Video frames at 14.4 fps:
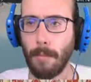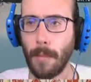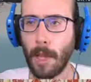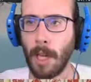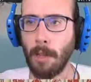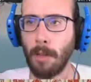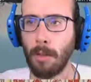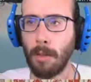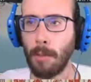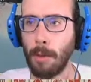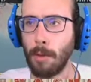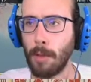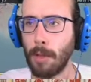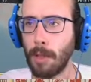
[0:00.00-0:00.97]
E non
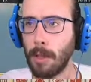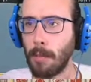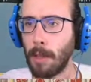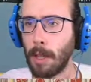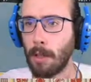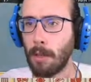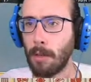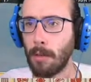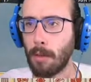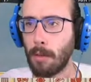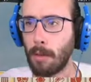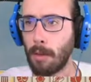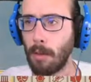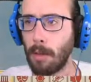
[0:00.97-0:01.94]
diminuisce la mia
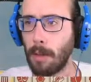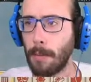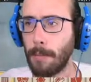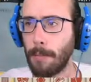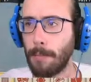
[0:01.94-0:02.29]
corruzione.